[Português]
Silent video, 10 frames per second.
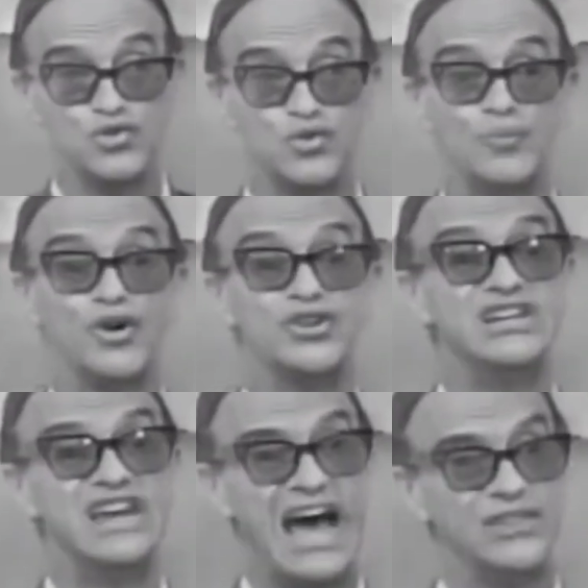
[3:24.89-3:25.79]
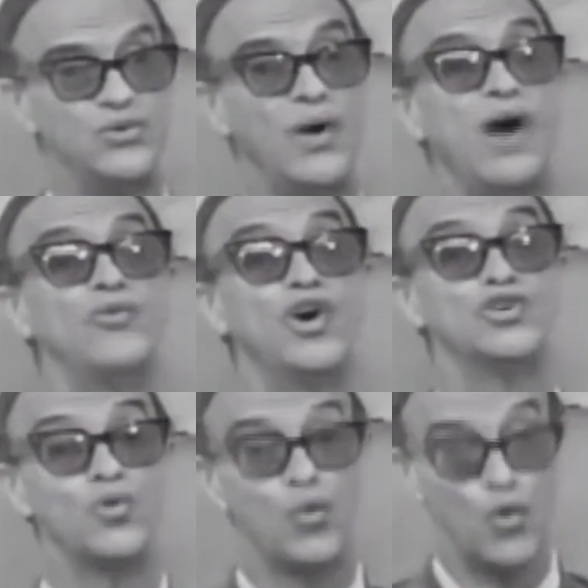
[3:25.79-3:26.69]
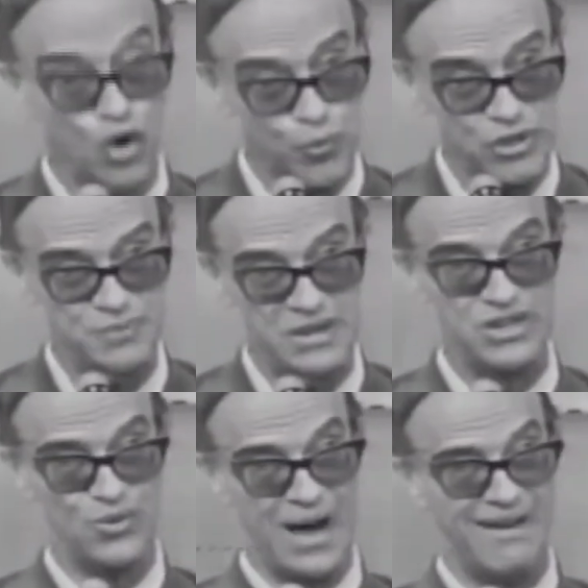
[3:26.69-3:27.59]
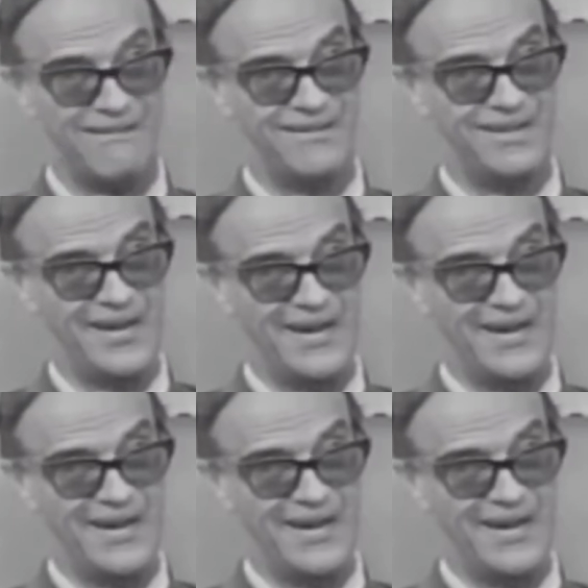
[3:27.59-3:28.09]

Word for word: subordinado ao nosso corpo espiritual.